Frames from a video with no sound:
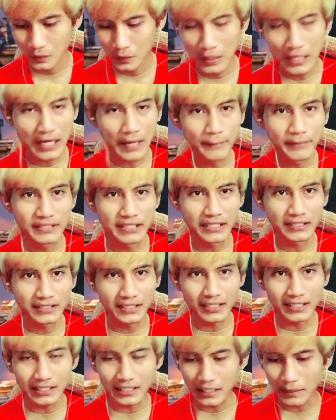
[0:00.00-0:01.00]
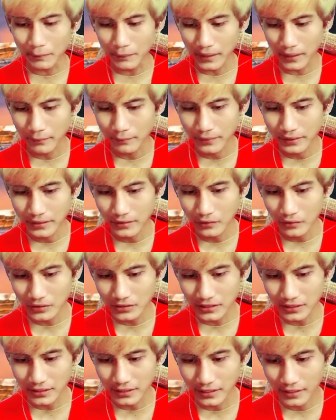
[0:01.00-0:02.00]
gua nggak bisa skip ya bingung
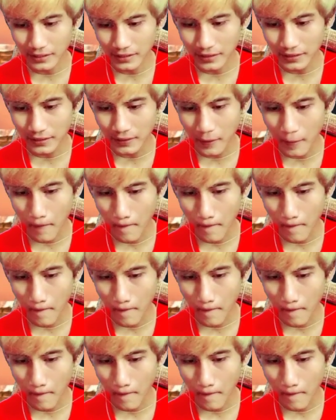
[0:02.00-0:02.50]
sendiri